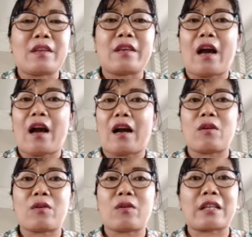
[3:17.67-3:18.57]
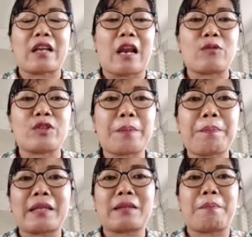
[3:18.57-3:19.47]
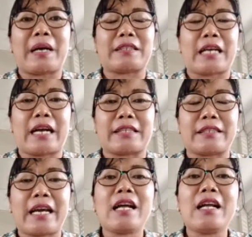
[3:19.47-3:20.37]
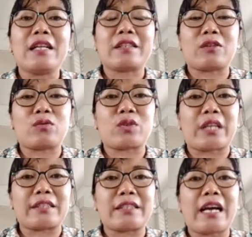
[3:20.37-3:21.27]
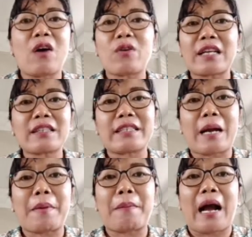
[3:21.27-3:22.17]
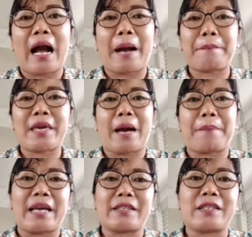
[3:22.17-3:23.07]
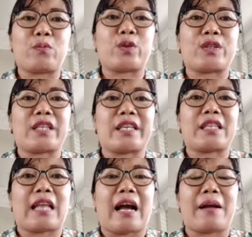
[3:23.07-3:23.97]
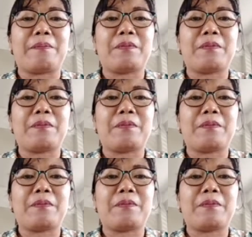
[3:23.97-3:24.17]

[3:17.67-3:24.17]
Ya, kalau kita terlalu cepat membacakannya, tentu saja orang tidak memahami apa isi puisi kita.